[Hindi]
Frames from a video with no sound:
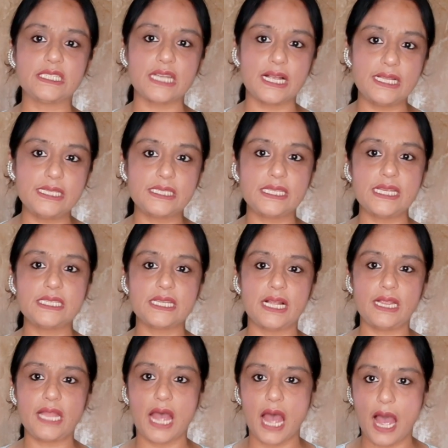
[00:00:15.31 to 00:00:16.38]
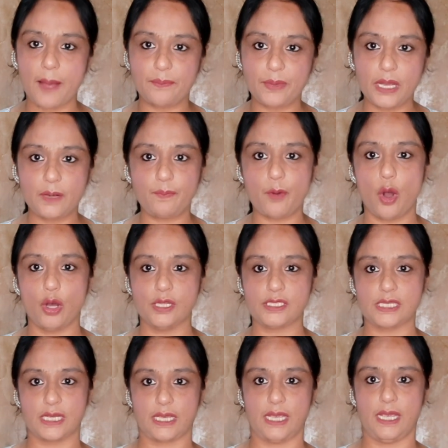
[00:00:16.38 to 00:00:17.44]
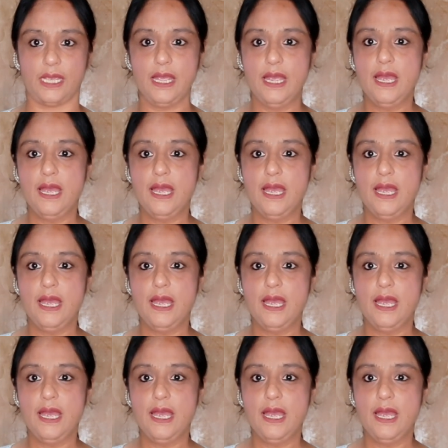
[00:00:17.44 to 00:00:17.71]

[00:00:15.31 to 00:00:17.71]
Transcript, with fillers: जल्द से जल्द आप तक पहुंच सके